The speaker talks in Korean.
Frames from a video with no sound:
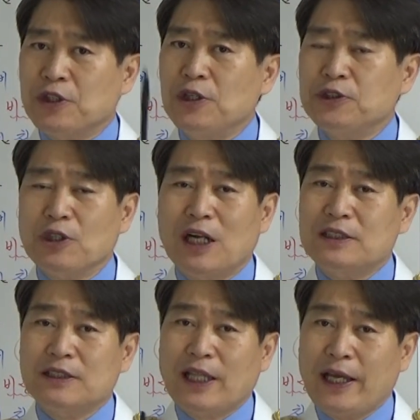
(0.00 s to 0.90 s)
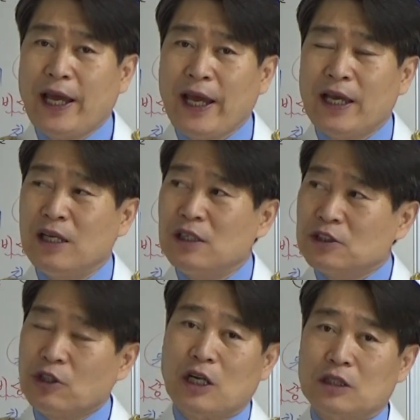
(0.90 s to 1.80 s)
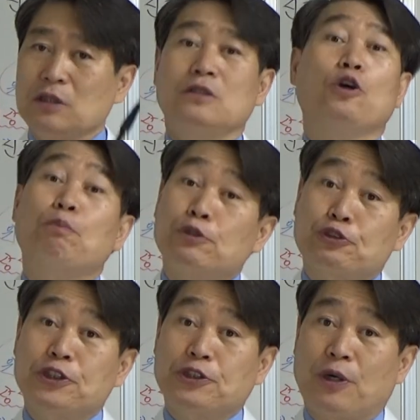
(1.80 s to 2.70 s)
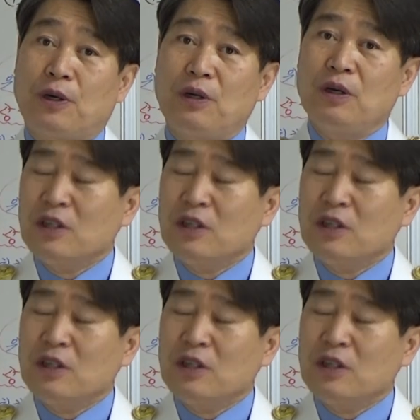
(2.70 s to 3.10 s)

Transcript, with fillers: 결정할 때 철학을 엿볼 수 있죠